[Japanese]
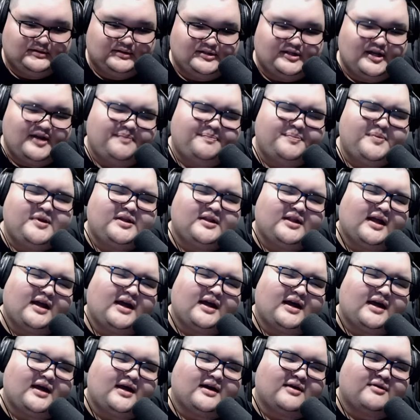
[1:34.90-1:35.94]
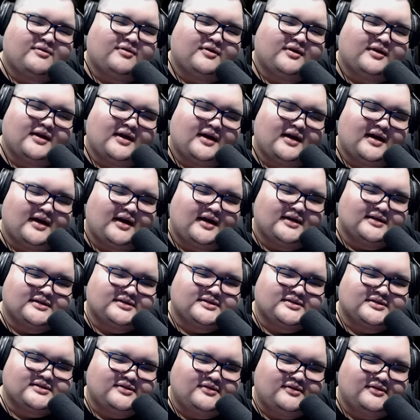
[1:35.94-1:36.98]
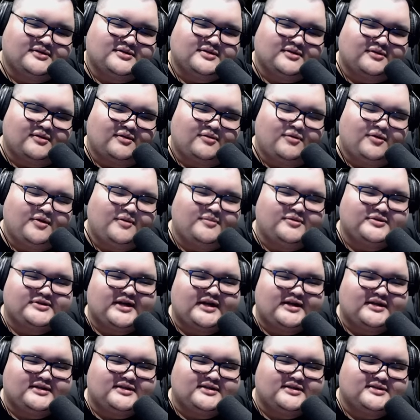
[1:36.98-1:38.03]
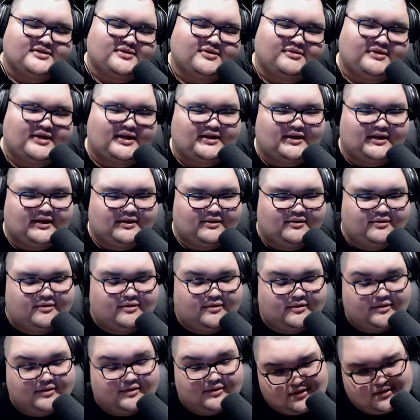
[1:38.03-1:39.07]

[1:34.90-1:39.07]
JP ねこれねすごいその俺も最近そうなんだけど